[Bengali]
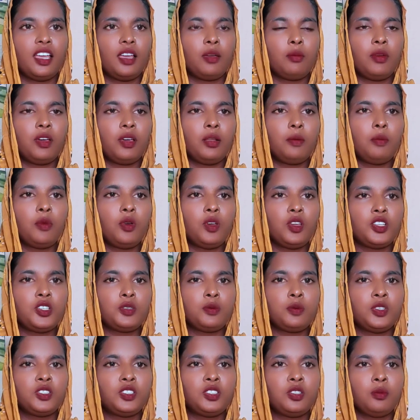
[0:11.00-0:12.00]
আমার
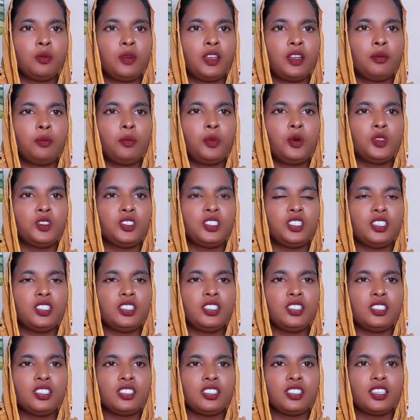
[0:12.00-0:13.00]
বয়স বর্তমান
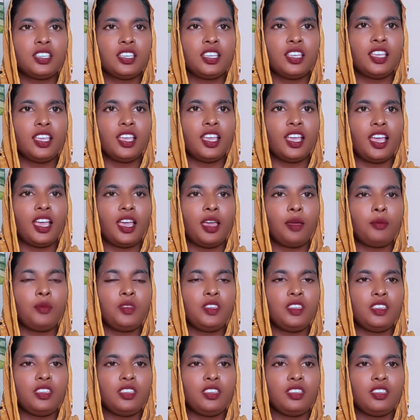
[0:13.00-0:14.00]
পঁচিশ
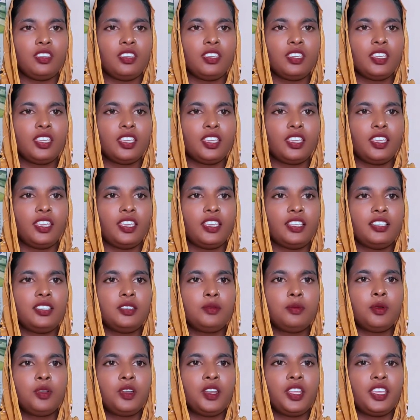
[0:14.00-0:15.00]
আমি এ
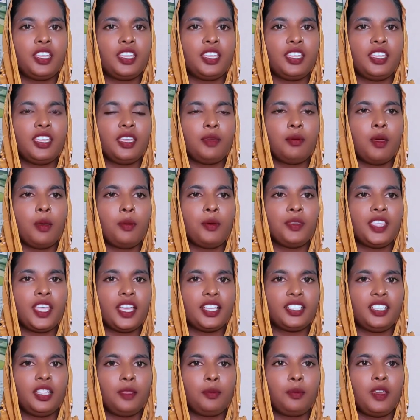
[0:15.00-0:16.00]
জীবনে কি এভাবে
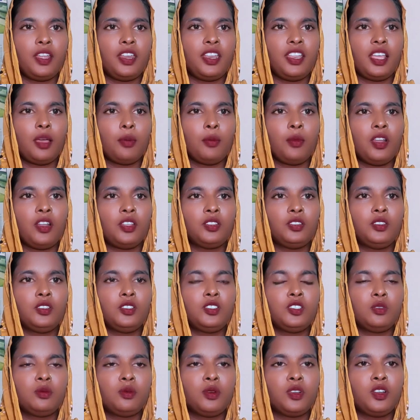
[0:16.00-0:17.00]
থাকতে পারি আমারও তো
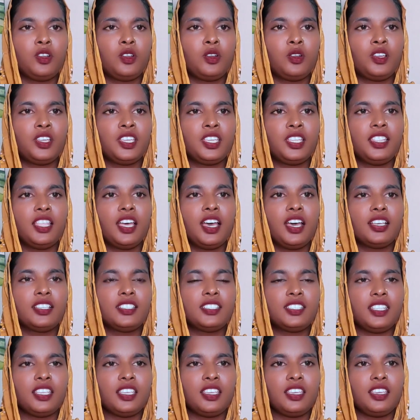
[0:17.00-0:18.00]
জীবনেরও খিদা
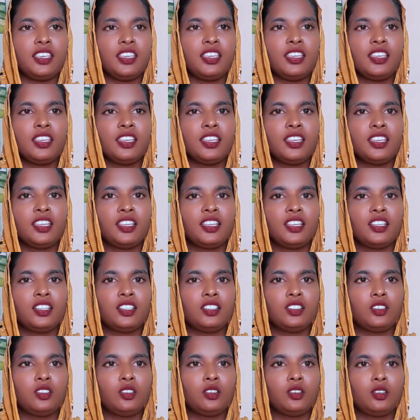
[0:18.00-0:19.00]
আছে
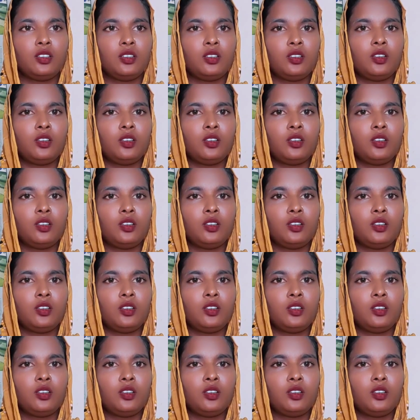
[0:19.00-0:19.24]
তো